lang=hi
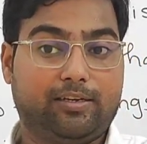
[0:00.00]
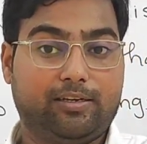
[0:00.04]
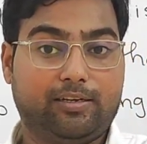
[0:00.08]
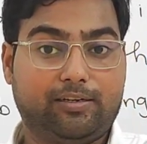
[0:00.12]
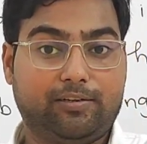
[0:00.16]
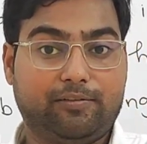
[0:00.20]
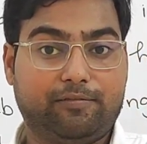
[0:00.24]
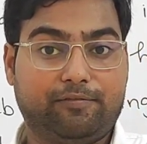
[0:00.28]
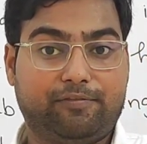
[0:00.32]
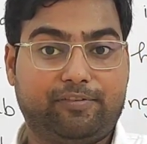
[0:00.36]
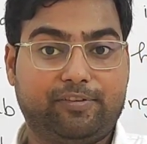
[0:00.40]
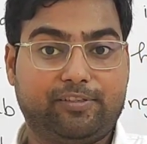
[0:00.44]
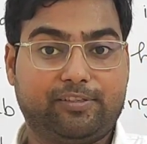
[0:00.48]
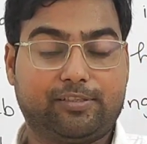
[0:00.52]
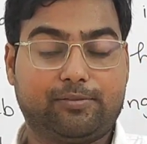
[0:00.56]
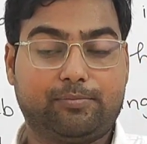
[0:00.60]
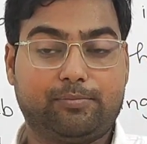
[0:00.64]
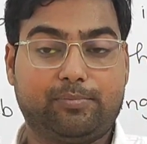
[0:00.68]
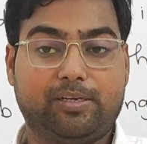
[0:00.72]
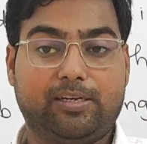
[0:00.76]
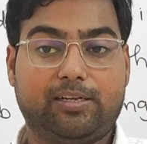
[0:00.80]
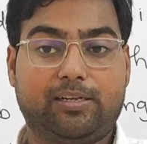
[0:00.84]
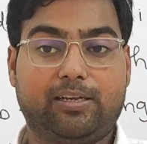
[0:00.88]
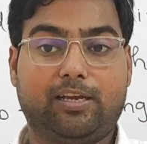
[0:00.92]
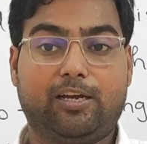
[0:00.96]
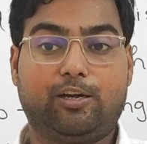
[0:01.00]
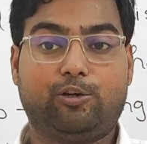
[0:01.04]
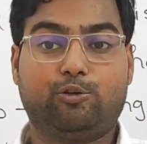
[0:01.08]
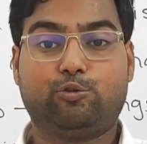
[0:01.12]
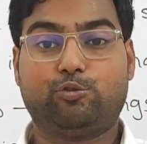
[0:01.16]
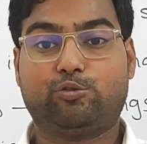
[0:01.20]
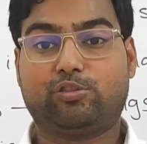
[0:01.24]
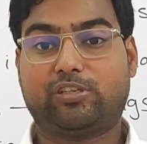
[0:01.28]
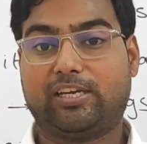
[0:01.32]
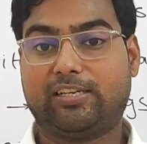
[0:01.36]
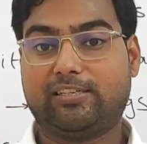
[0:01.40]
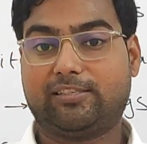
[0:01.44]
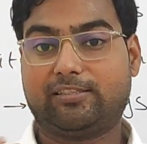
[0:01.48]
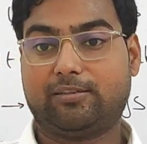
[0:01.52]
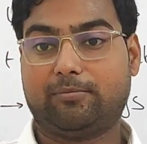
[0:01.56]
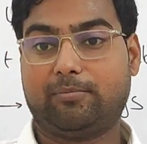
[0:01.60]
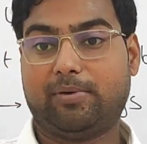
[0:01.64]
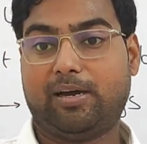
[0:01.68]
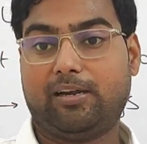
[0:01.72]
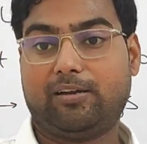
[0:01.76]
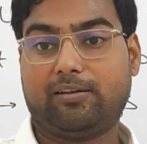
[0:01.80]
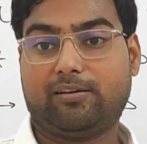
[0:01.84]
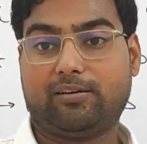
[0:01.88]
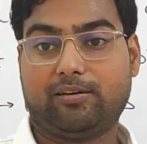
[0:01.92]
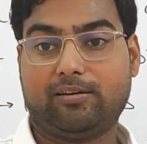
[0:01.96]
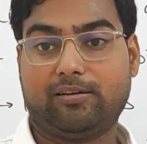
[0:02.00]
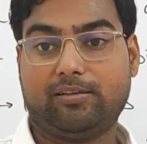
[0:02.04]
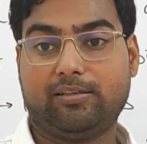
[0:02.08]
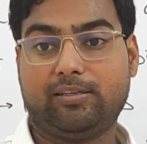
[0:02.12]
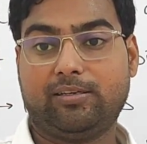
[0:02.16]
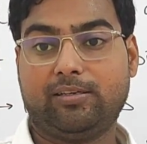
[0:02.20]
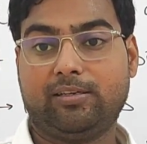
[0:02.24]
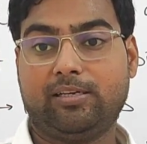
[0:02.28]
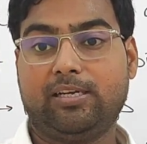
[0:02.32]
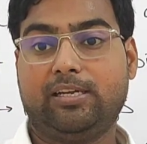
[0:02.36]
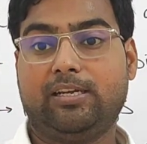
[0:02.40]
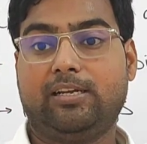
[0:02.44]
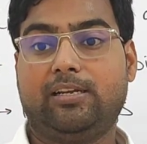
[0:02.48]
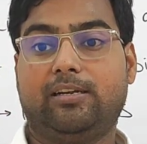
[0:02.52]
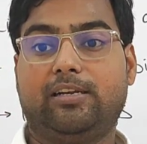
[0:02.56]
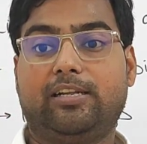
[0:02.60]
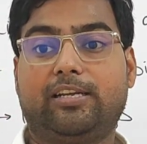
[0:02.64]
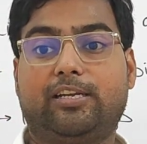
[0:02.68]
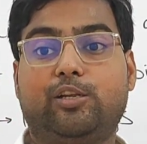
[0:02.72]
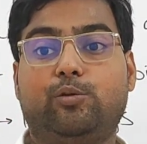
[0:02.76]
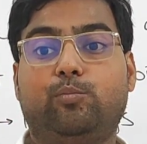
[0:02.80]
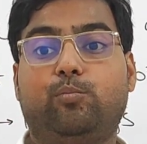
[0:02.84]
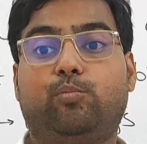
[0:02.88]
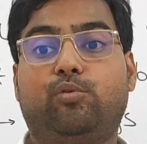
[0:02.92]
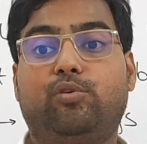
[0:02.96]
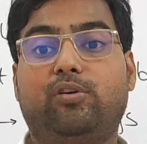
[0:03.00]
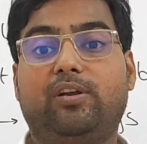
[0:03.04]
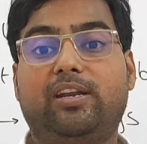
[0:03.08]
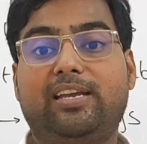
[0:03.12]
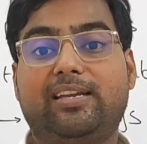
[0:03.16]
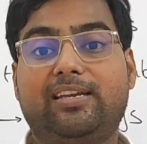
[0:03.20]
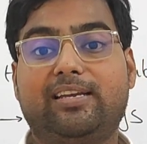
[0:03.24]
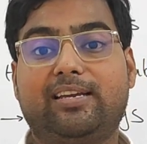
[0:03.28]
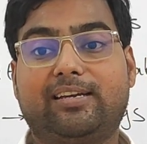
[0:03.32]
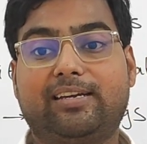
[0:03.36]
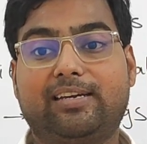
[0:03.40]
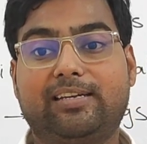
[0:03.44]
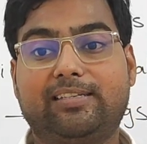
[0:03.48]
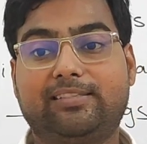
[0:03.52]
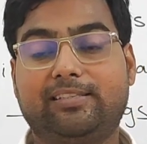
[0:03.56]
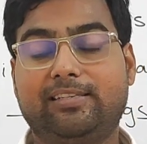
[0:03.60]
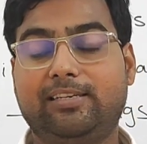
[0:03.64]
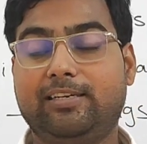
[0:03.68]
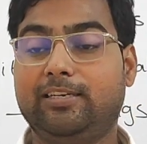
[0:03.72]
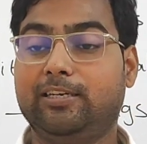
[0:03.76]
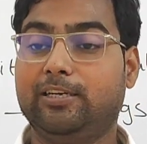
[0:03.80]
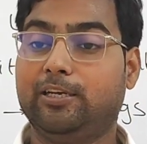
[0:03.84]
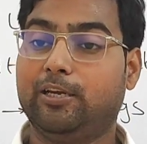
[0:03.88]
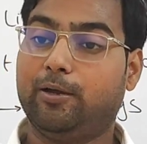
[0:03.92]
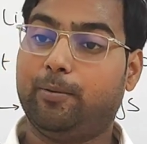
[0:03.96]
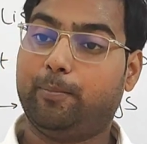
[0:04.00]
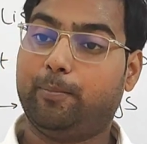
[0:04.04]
इडियम फ्रेजेस मिल गया उसका इस्तेमाल कर लिए लेकिन बोलेंगे कैसे